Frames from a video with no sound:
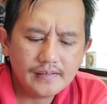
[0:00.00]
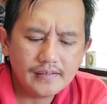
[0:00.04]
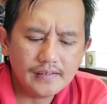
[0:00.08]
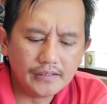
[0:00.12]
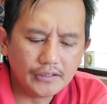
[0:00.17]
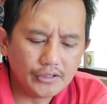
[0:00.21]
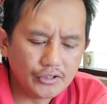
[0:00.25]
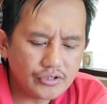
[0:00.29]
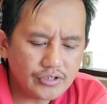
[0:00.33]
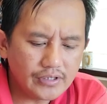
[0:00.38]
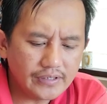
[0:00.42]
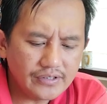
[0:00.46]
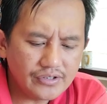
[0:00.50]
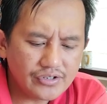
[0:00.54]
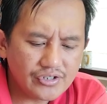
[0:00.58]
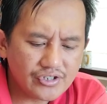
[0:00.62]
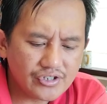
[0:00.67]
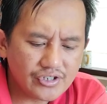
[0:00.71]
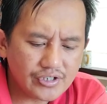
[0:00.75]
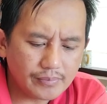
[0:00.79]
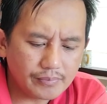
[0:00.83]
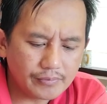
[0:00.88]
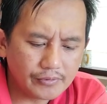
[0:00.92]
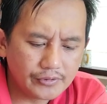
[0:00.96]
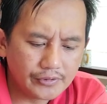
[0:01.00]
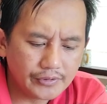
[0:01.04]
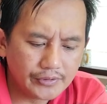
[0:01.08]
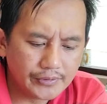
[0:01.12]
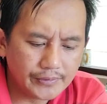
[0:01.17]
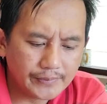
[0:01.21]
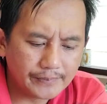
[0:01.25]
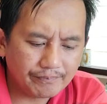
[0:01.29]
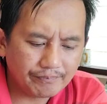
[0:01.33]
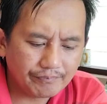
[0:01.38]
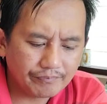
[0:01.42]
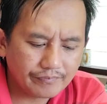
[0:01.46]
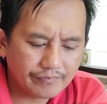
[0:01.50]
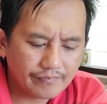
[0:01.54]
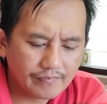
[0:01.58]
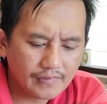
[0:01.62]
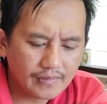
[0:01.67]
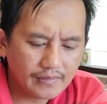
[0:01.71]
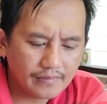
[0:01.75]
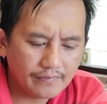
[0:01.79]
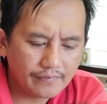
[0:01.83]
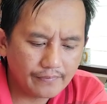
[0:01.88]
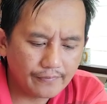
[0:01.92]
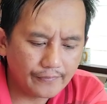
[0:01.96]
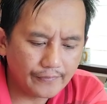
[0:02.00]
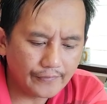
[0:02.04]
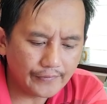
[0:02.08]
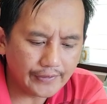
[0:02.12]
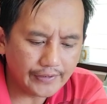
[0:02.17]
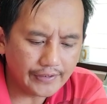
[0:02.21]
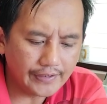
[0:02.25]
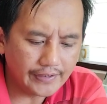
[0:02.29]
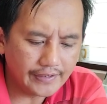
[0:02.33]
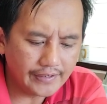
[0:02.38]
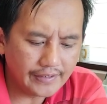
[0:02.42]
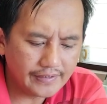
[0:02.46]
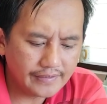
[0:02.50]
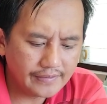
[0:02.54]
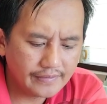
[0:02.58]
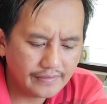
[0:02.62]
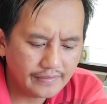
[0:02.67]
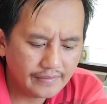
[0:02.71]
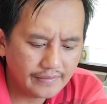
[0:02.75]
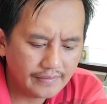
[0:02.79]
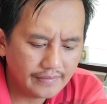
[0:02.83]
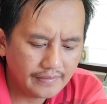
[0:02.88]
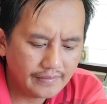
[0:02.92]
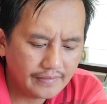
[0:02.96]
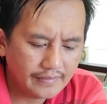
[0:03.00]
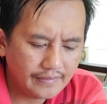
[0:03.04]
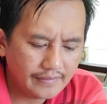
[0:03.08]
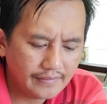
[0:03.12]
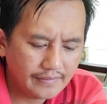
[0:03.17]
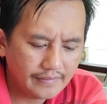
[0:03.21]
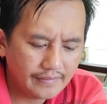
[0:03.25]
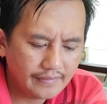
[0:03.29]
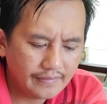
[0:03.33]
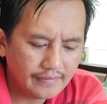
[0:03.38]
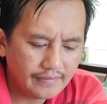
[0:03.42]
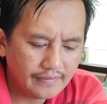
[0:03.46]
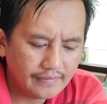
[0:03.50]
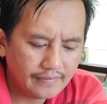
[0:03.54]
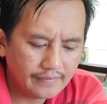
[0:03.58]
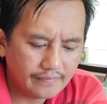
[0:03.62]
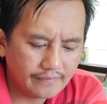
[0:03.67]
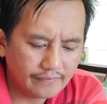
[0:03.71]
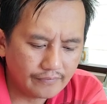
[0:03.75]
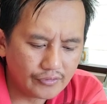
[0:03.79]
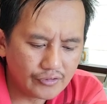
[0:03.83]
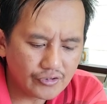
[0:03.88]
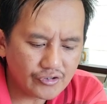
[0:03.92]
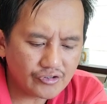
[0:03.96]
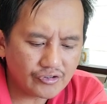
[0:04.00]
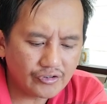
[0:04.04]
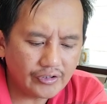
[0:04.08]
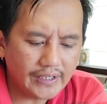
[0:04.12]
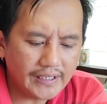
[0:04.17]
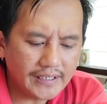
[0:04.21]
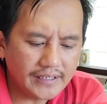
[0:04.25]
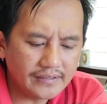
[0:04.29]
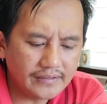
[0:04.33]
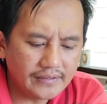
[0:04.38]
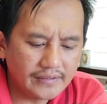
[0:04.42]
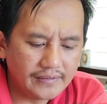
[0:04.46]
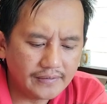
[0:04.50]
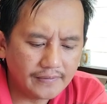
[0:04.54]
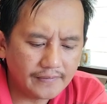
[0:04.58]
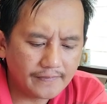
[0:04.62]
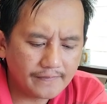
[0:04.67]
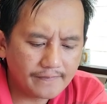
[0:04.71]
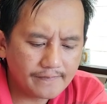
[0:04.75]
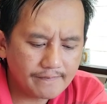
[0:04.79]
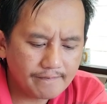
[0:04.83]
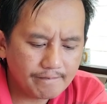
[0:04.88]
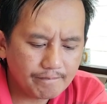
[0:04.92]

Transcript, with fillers: iti Genesis chapter 3 verse 19